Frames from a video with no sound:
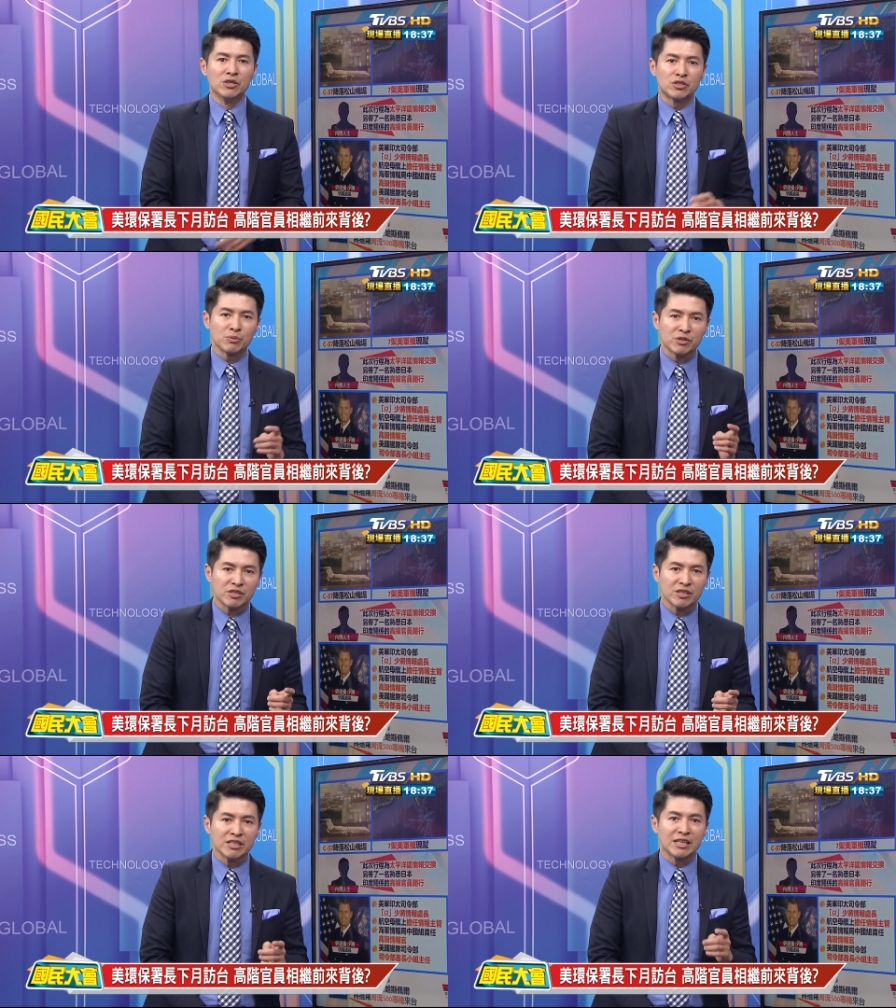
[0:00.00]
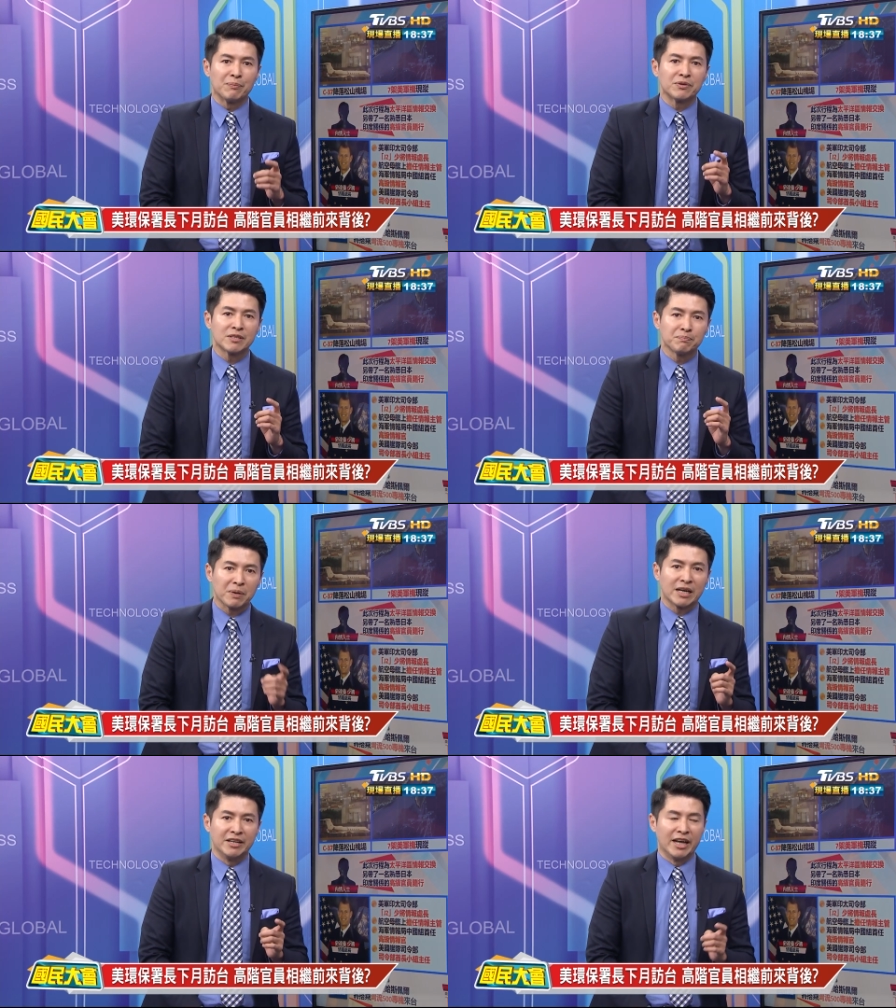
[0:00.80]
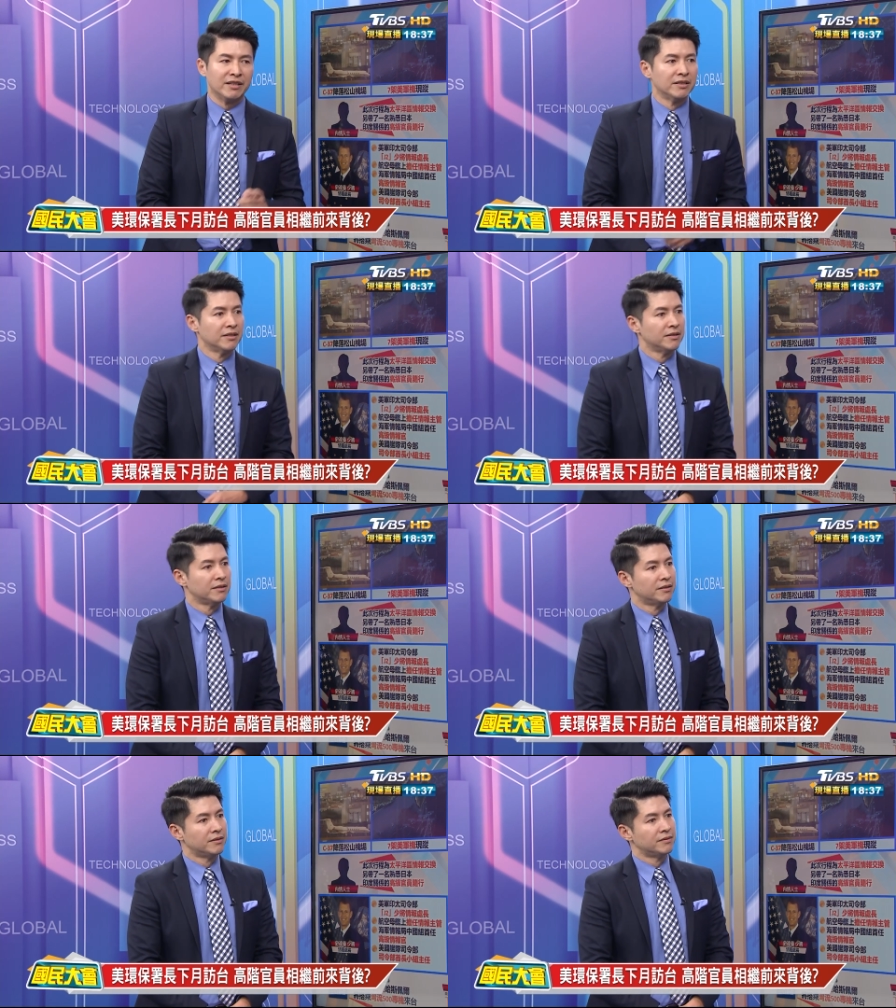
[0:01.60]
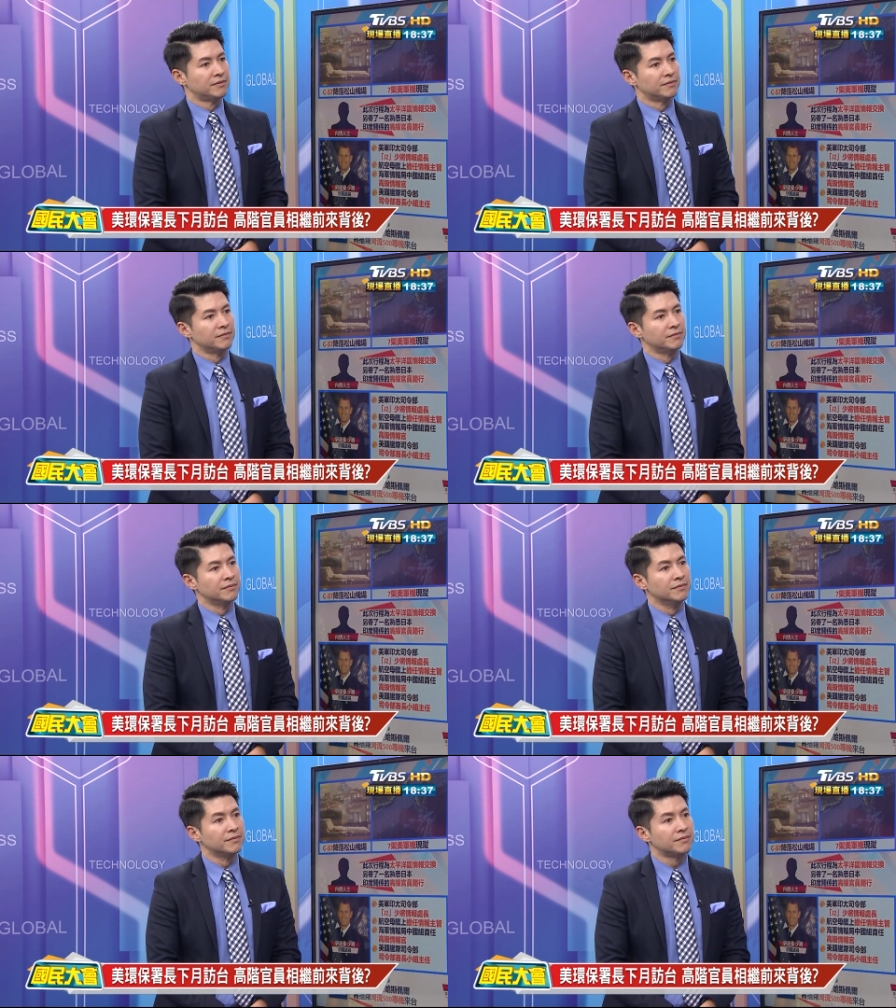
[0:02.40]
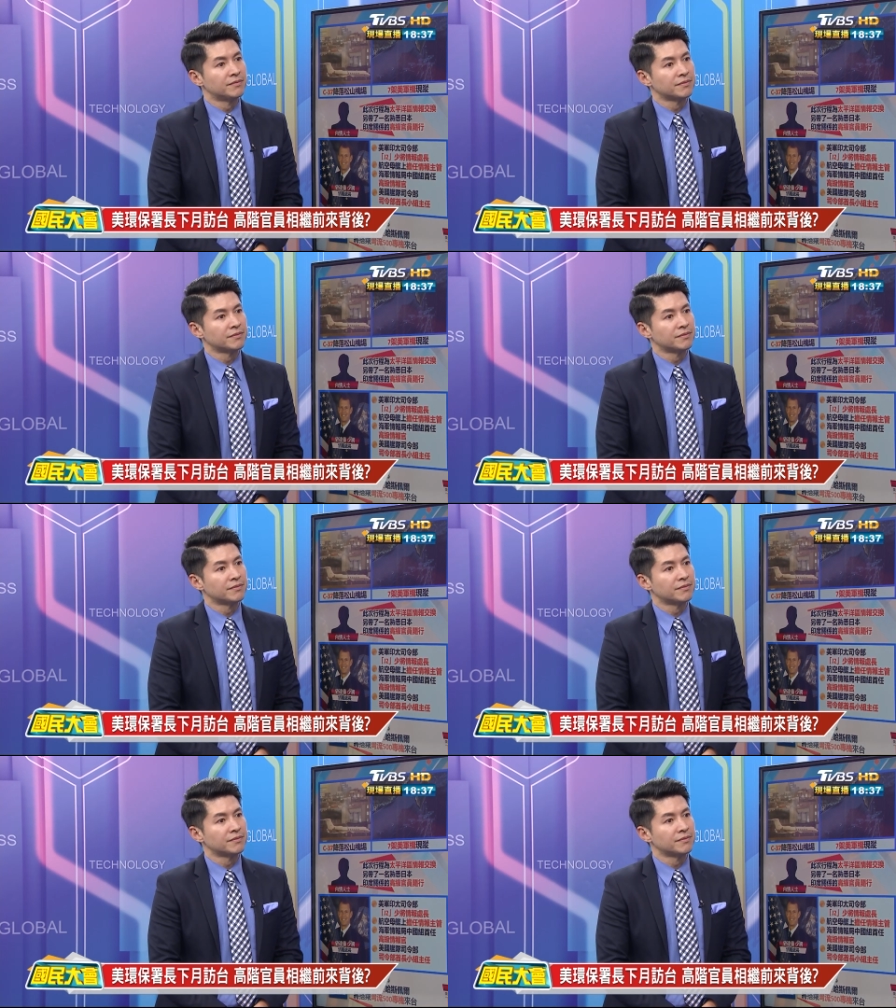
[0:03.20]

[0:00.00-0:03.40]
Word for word: 是不是也不是不可能？廖总，这个话题